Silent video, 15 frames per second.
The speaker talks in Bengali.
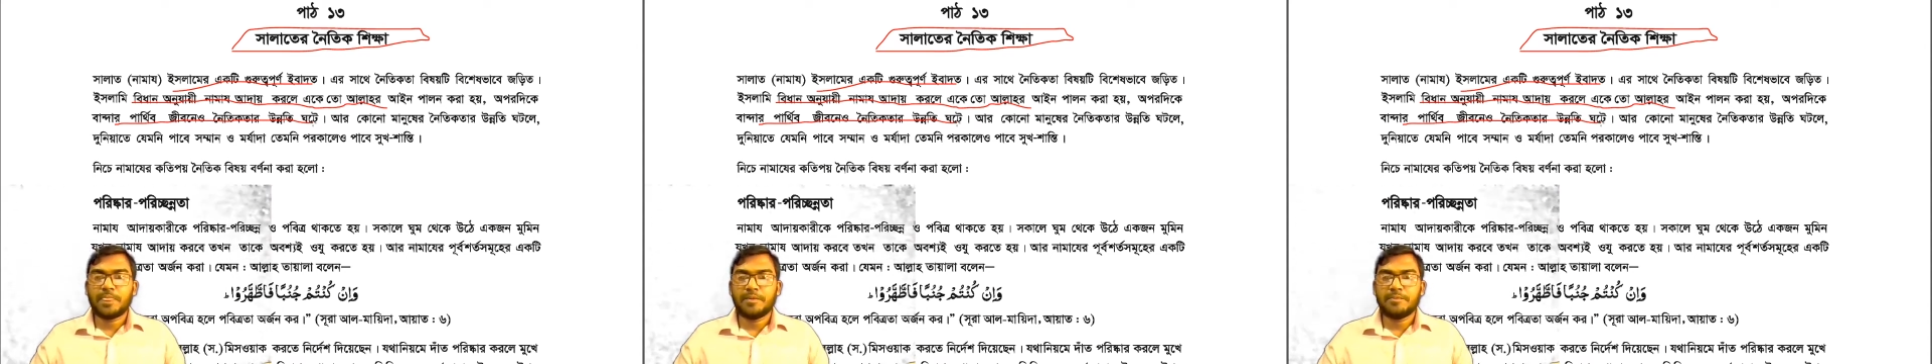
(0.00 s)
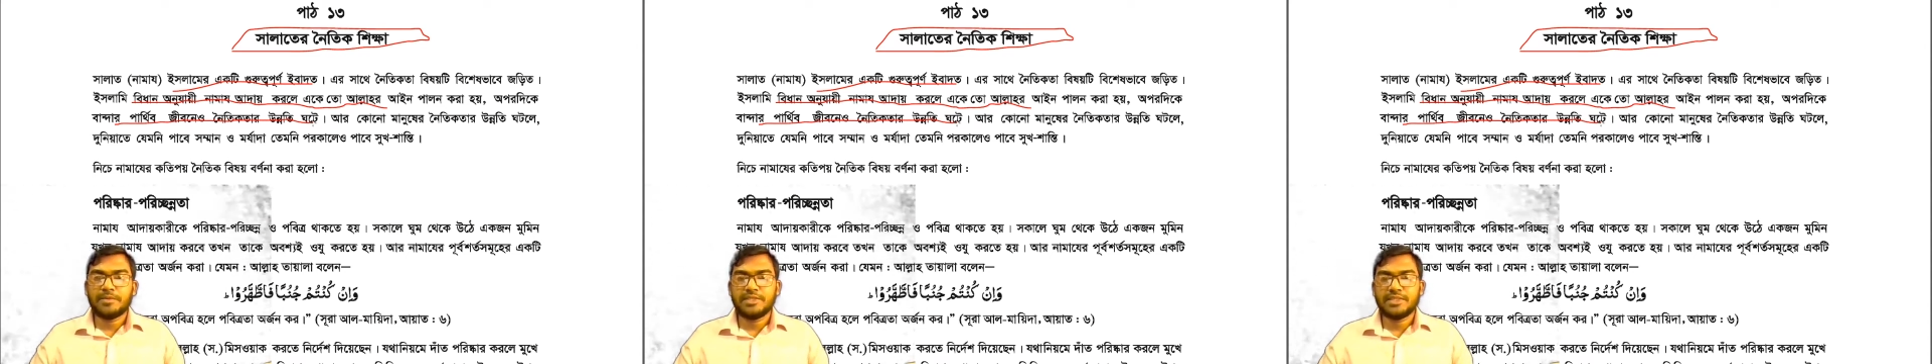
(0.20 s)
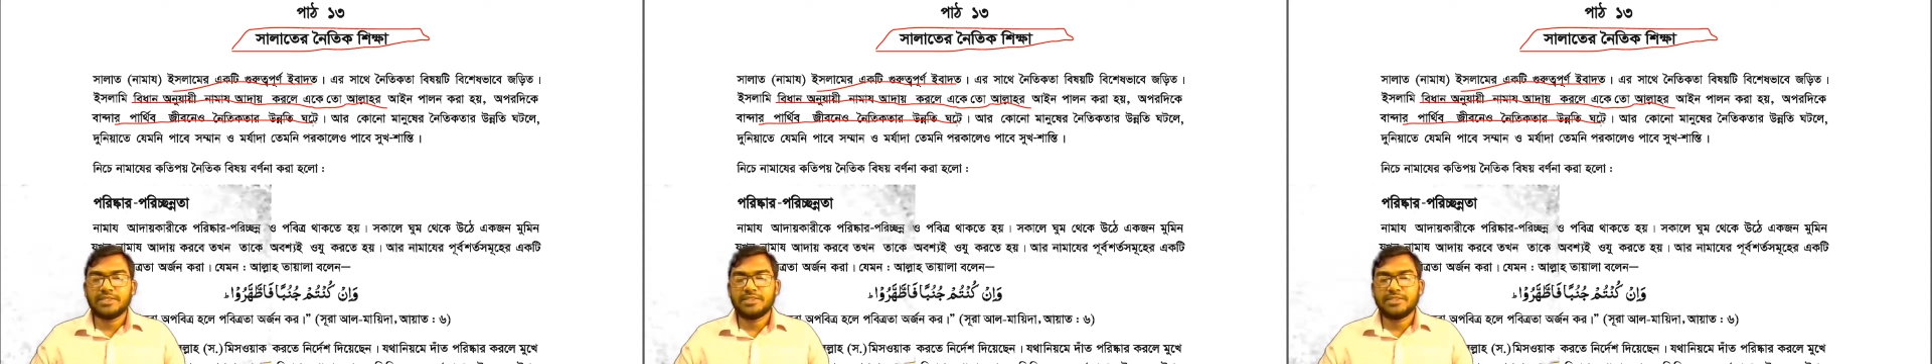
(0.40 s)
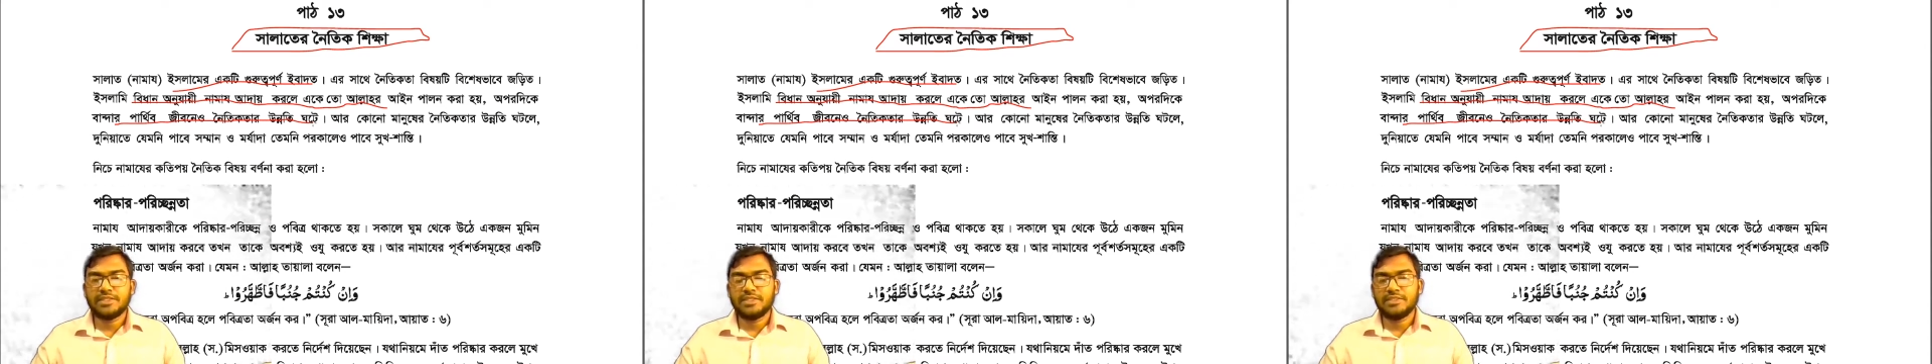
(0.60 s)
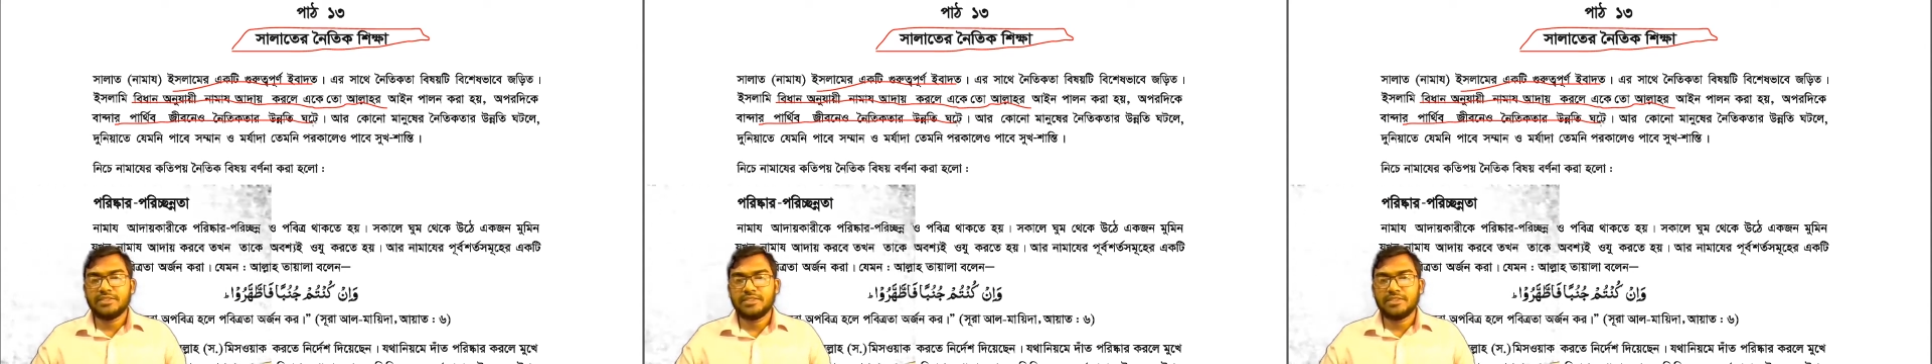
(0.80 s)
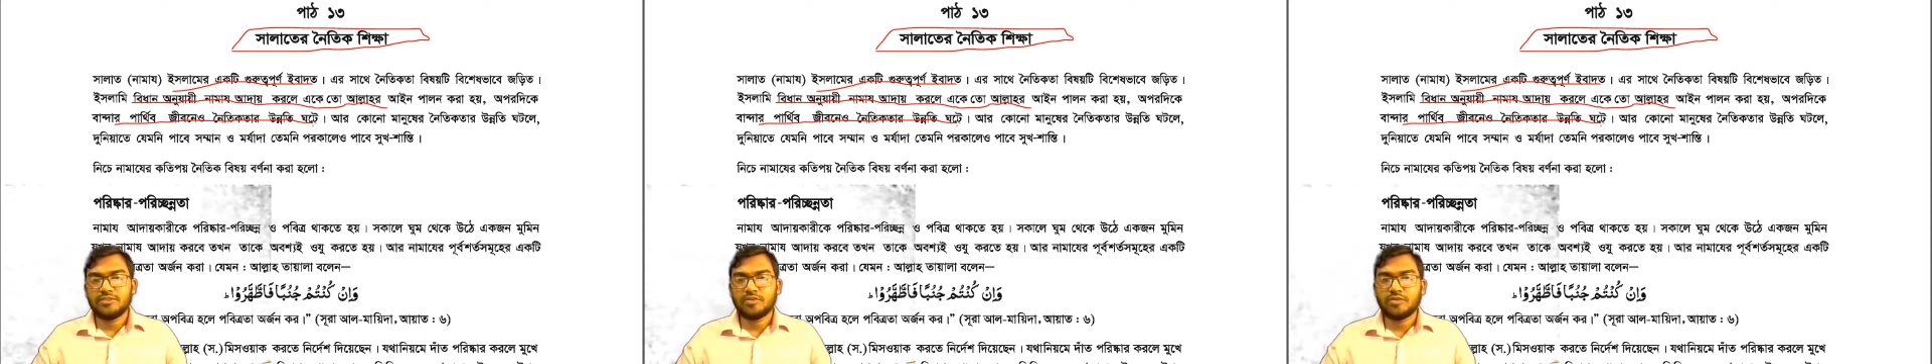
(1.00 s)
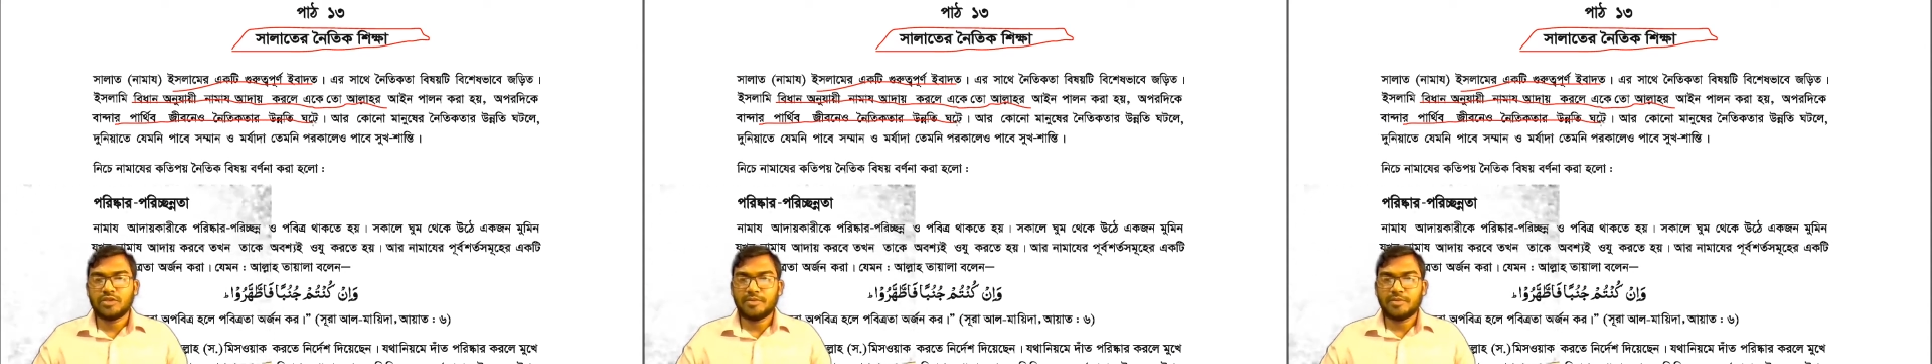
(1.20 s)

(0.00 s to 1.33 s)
আমরা দেখেছি যে যখন